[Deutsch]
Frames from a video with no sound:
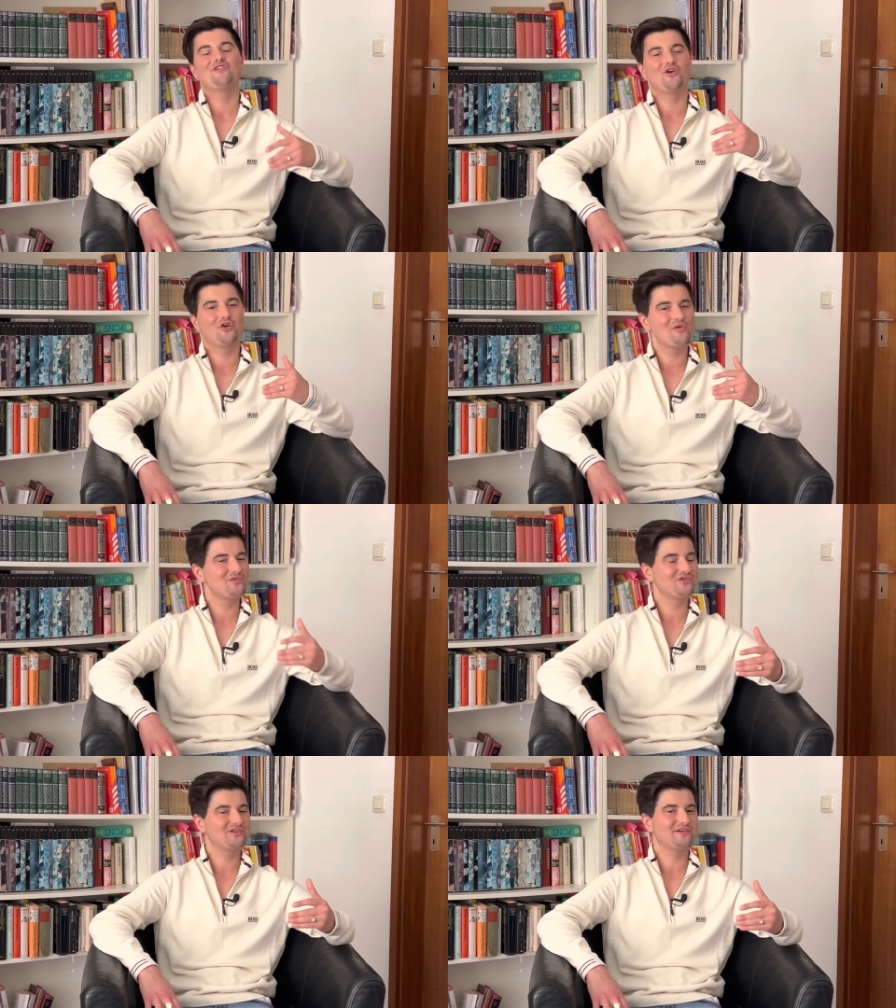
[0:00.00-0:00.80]

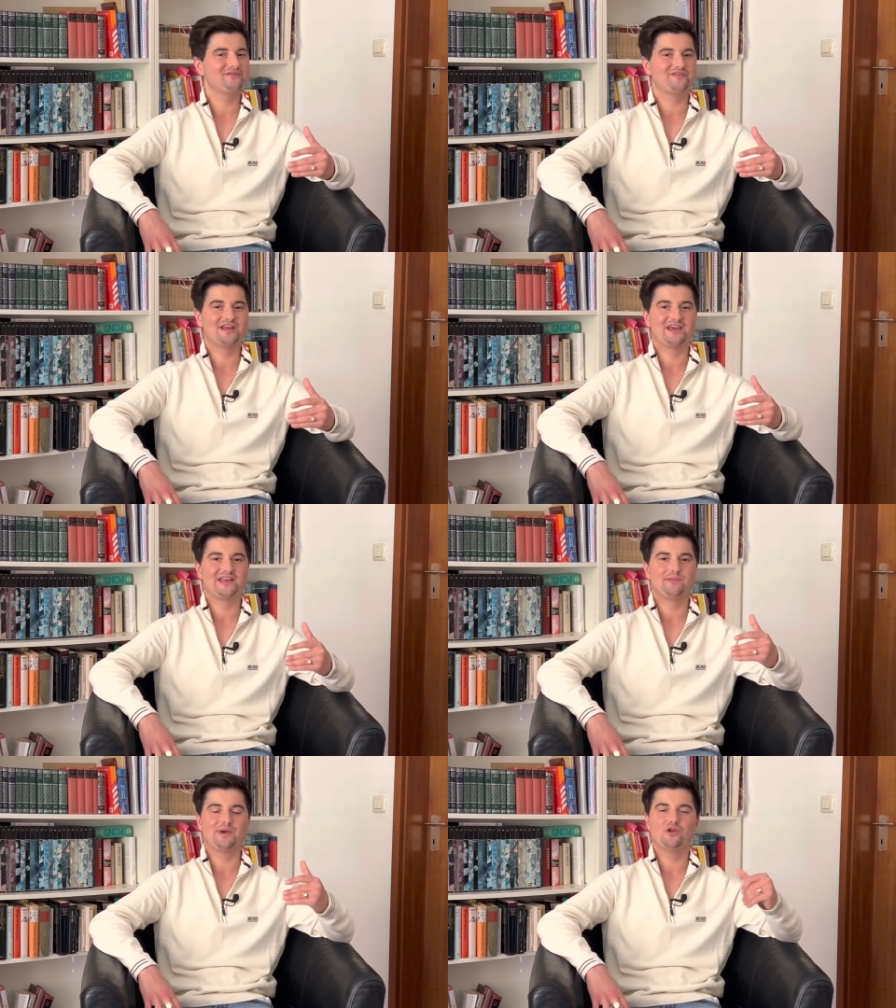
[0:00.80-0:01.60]
warum du dir
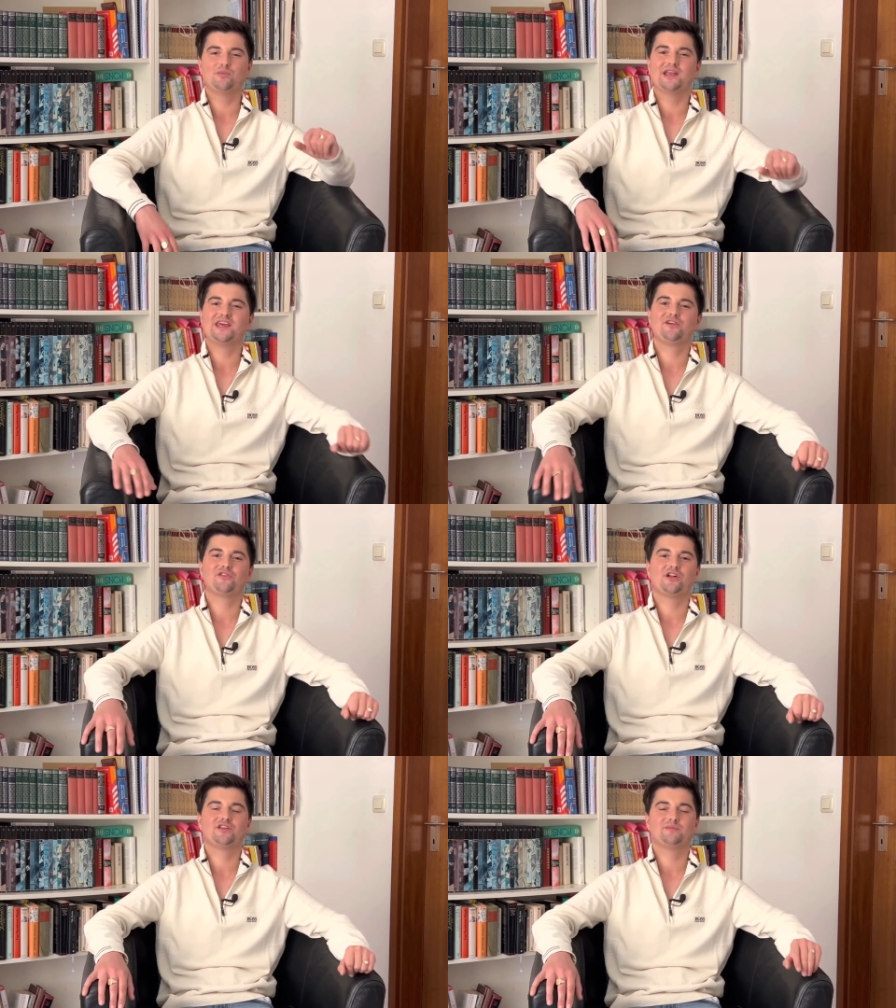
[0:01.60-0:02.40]
vielleicht eben mal
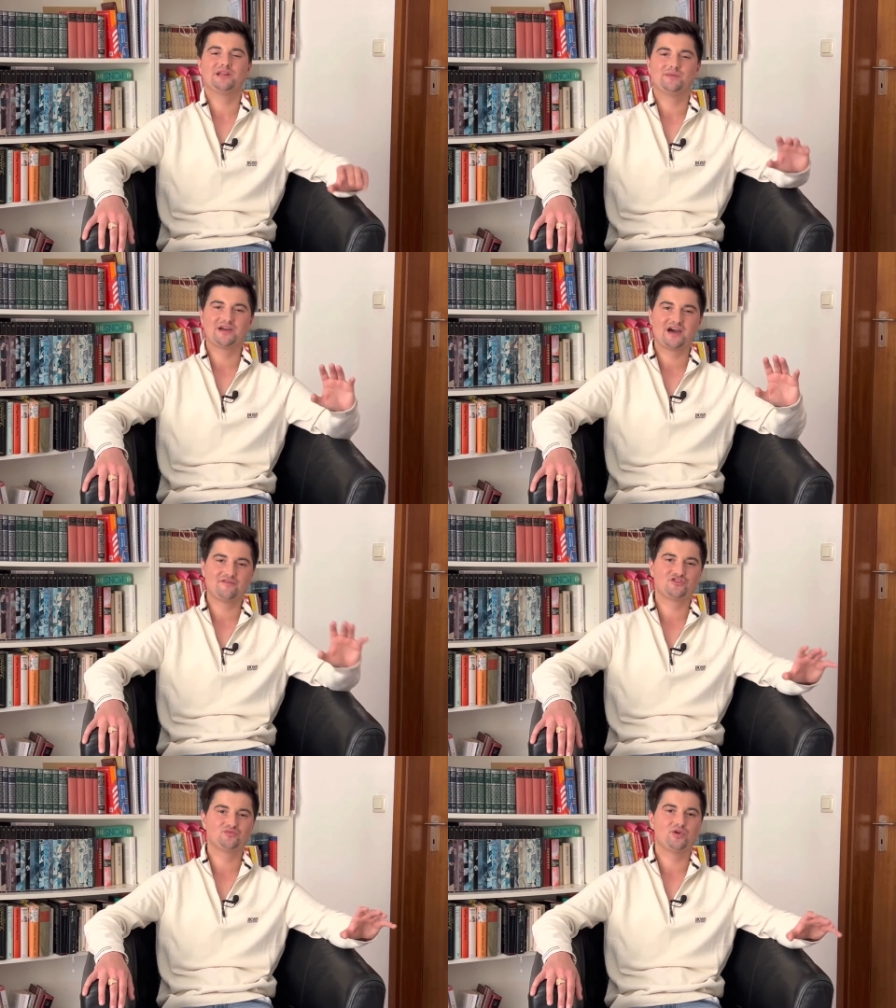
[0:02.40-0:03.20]
überlegen solltest, mit dem
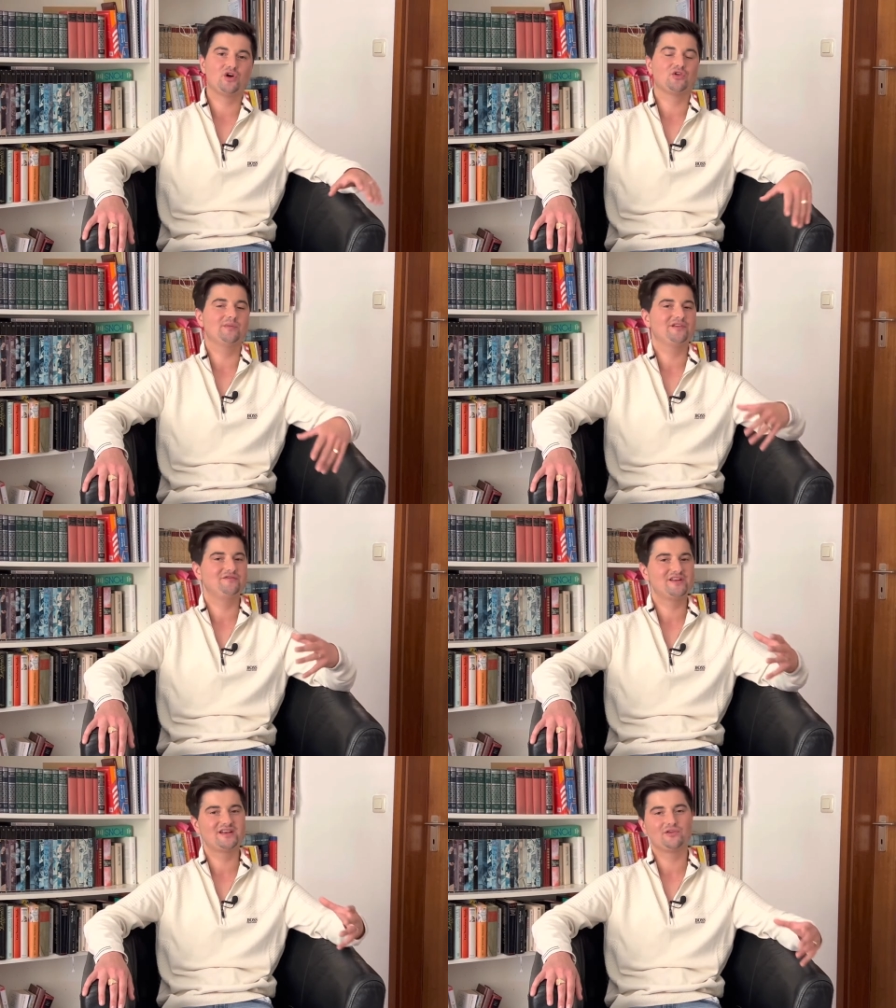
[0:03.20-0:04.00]
Kraftsport und
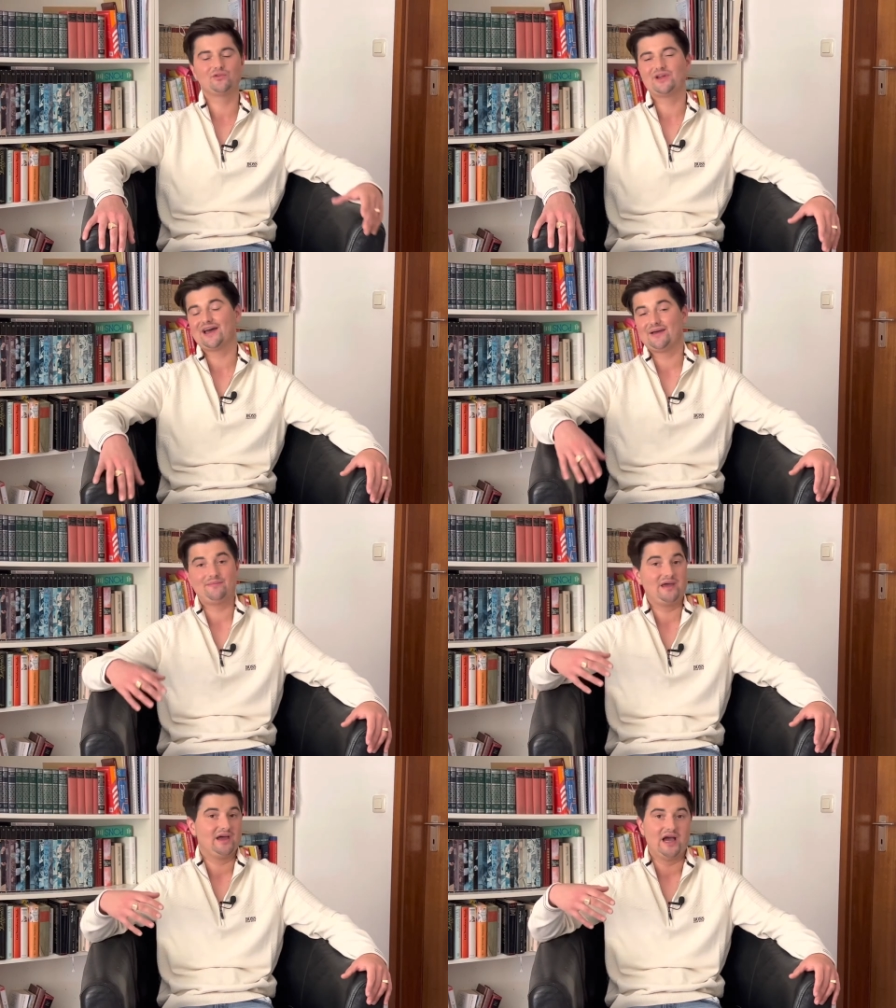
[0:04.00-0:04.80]
mit Fitness oder